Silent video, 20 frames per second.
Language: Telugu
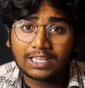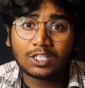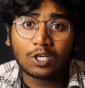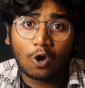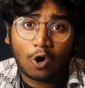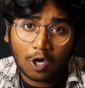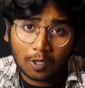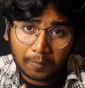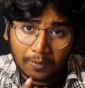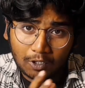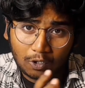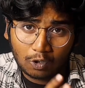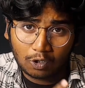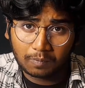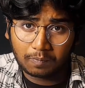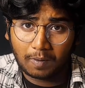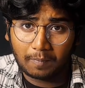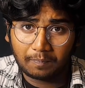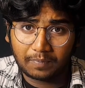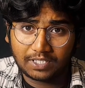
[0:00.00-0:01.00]
ఎర్త్
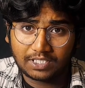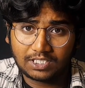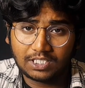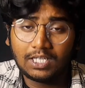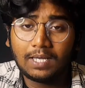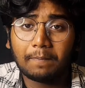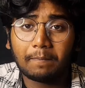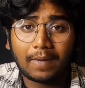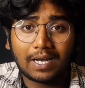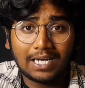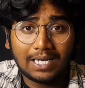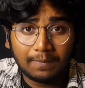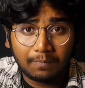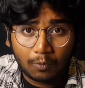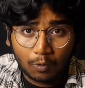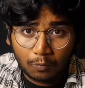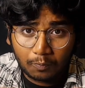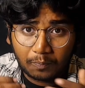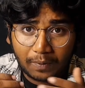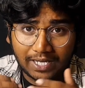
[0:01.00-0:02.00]
ఆర్బిట్లోకి పంపించి మళ్ళీ
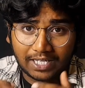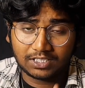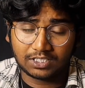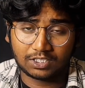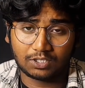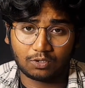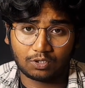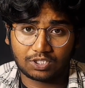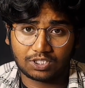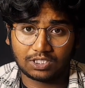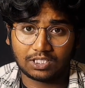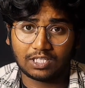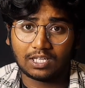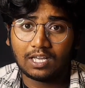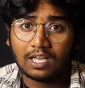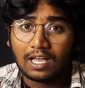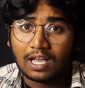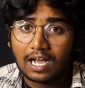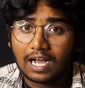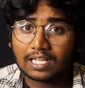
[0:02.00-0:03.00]
భూమిపైకి తీసుకొచ్చింది
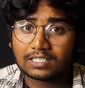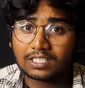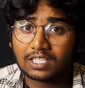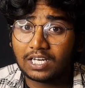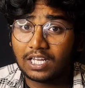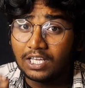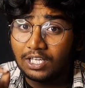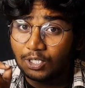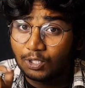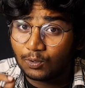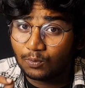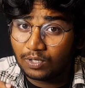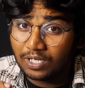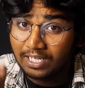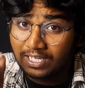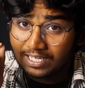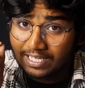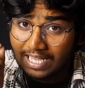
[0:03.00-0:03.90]
అతనే యూరీ